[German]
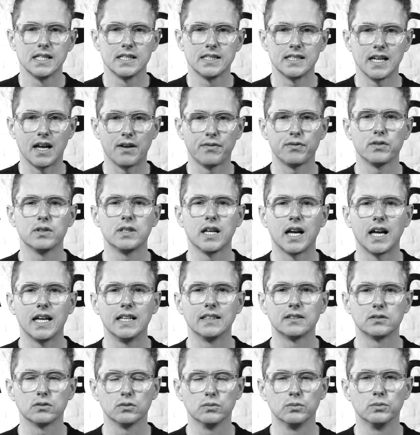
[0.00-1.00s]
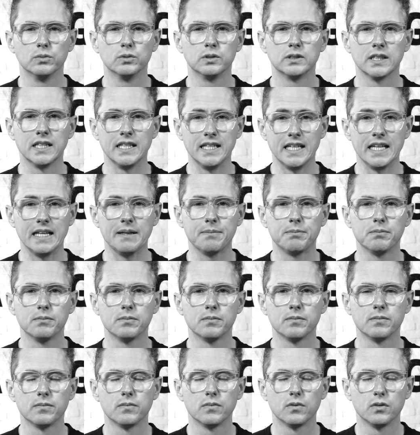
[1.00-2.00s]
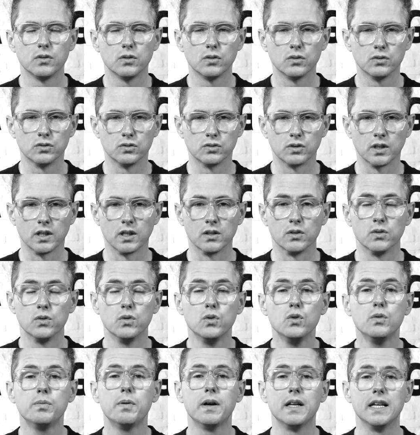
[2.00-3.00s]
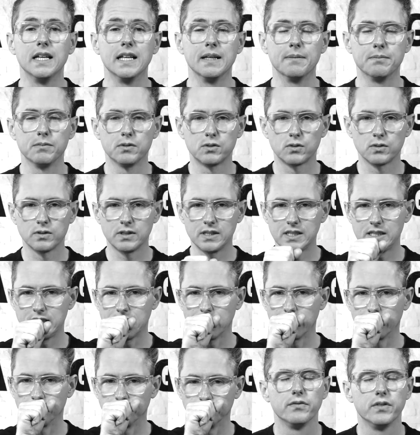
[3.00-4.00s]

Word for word: dafür da ist, um unser Leben, unser Überleben zu sichern.